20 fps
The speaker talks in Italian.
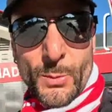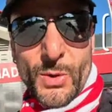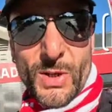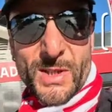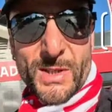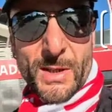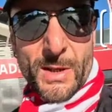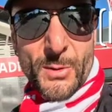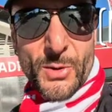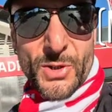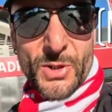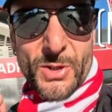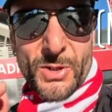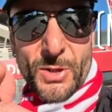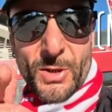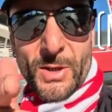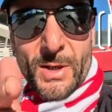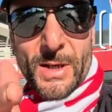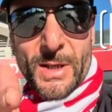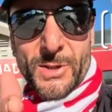Buonasera amici di
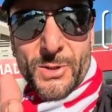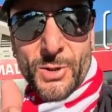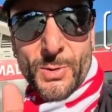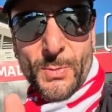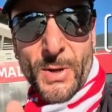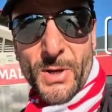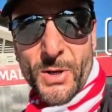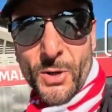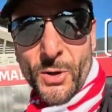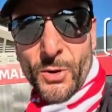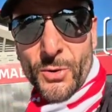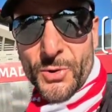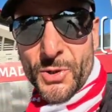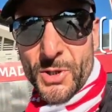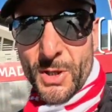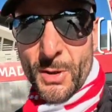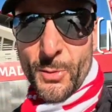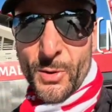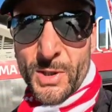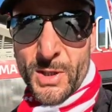Torre del Calcio Spagnolo,
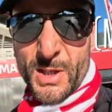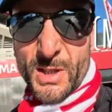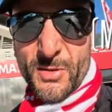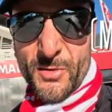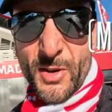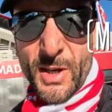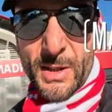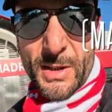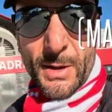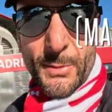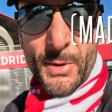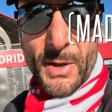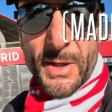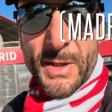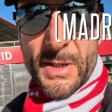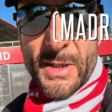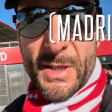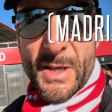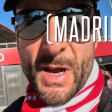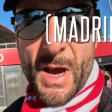oggi siamo in trasferta perché
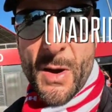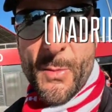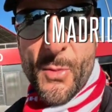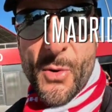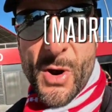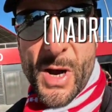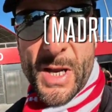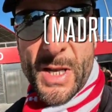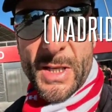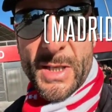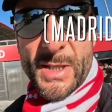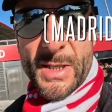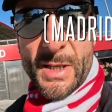siamo al